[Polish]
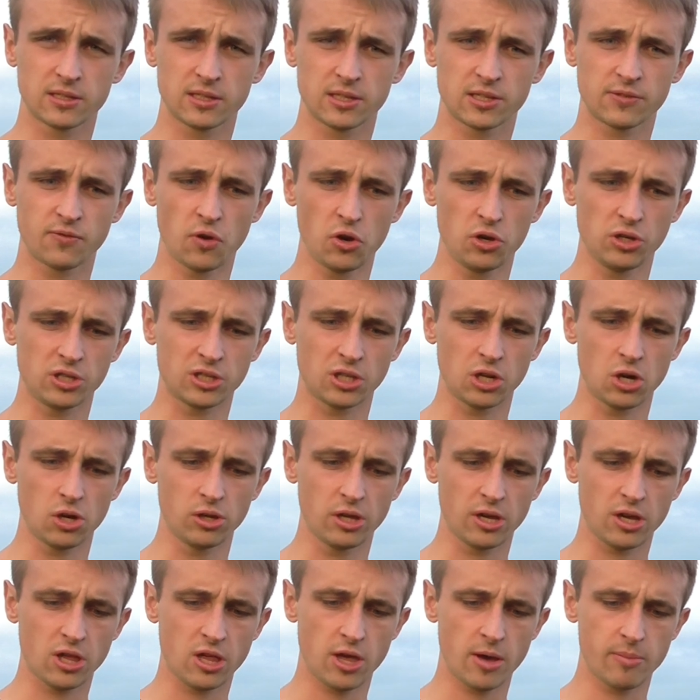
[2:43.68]
ze swojej
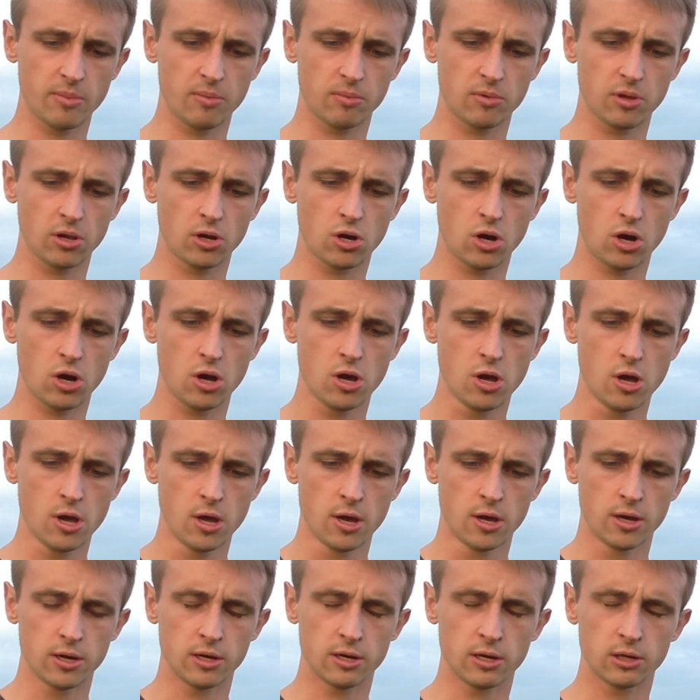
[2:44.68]
strony chciałbym tylko
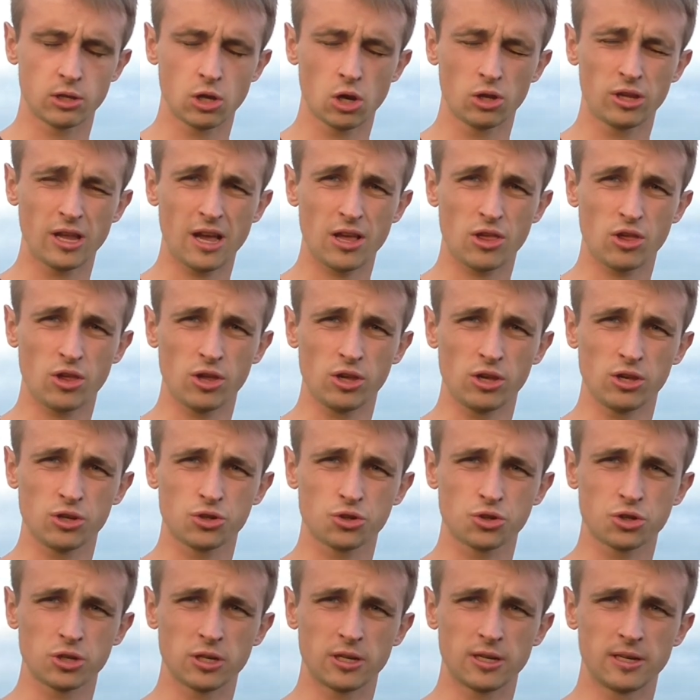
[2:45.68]
e, dodać,
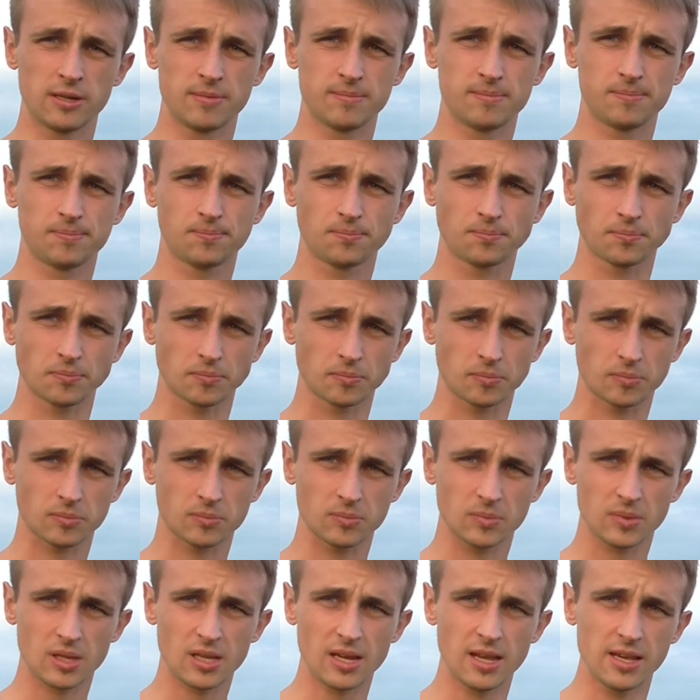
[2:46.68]
iż e,
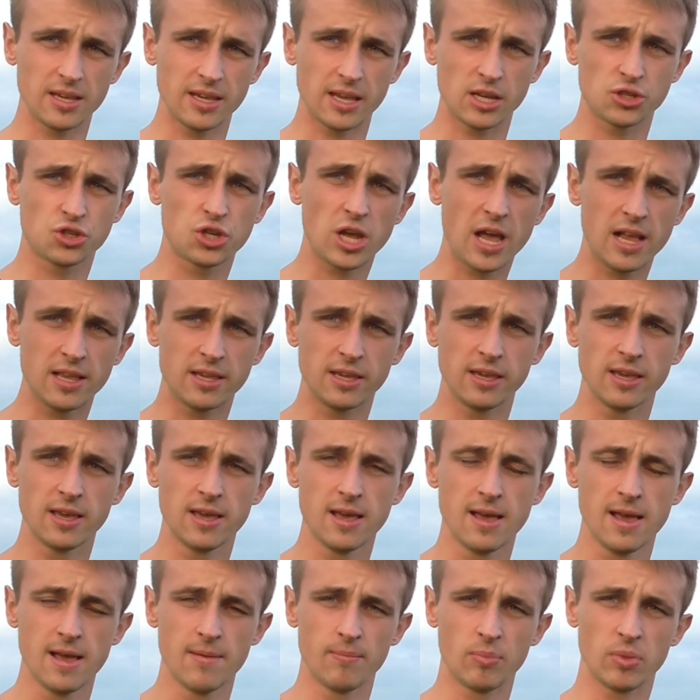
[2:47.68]
jeżeli
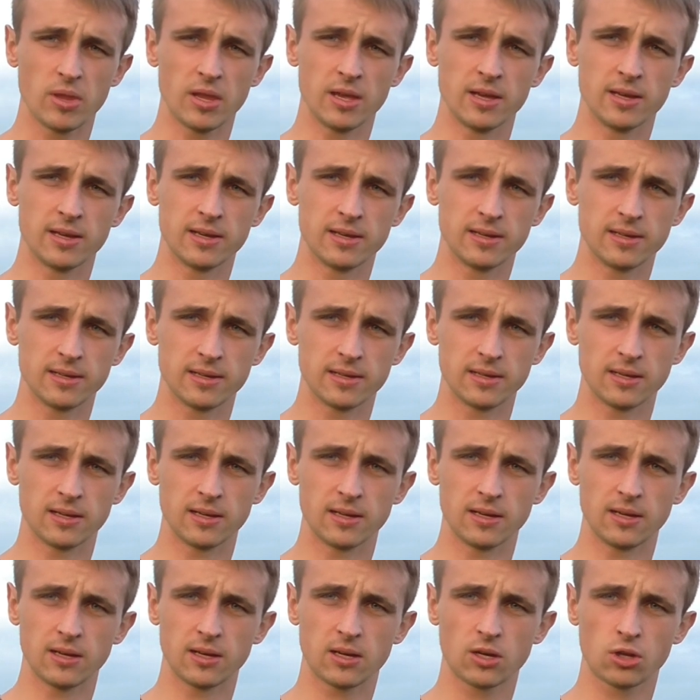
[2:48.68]
e,
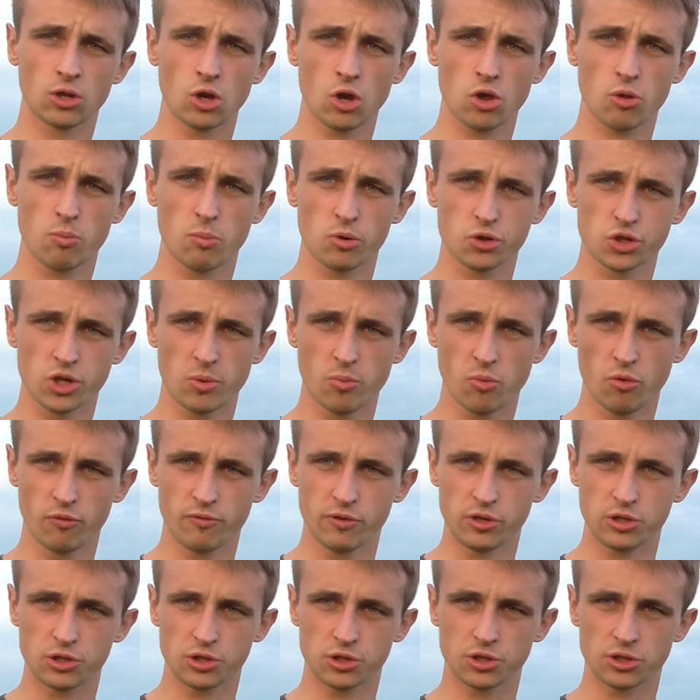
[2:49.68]
ktoś może
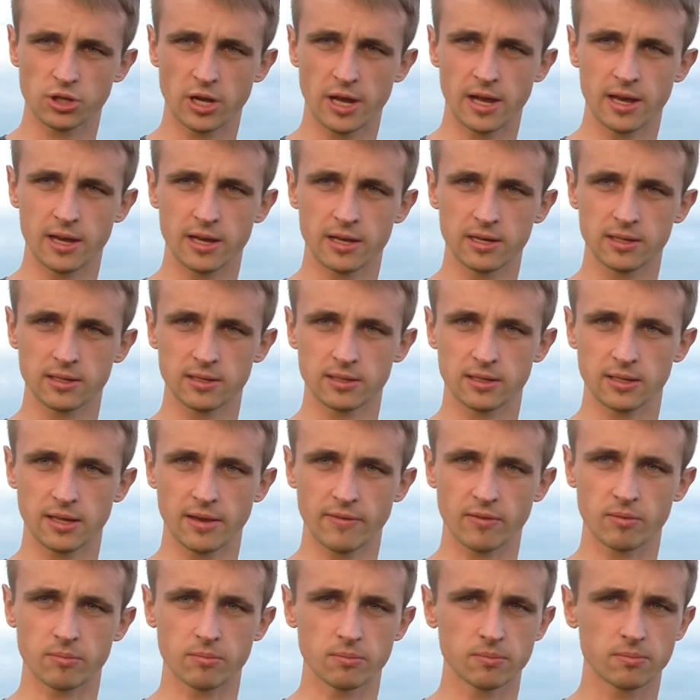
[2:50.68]
mówić, że
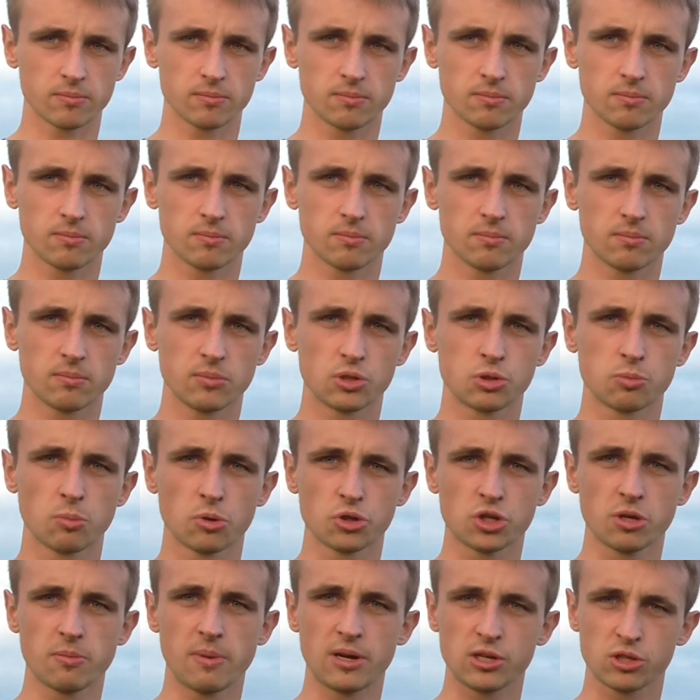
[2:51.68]
nie wiem, być
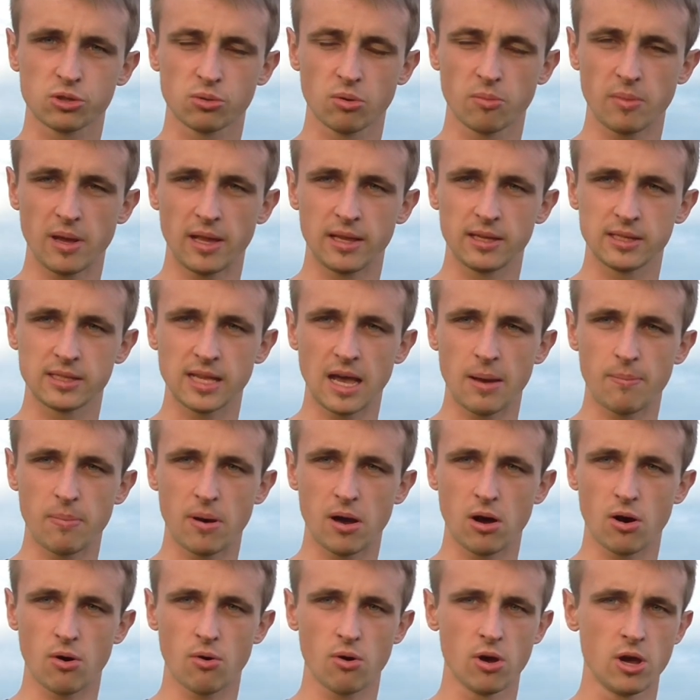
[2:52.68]
może masz słomiany
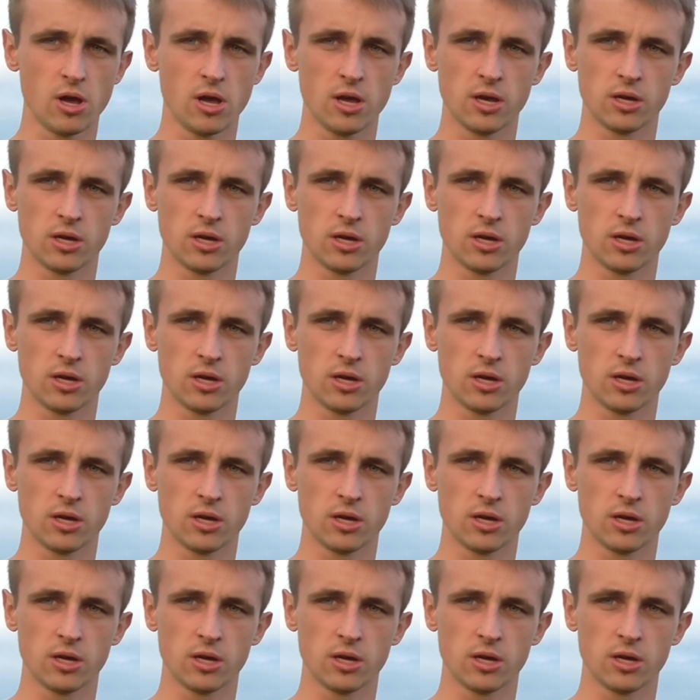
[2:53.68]
zapał,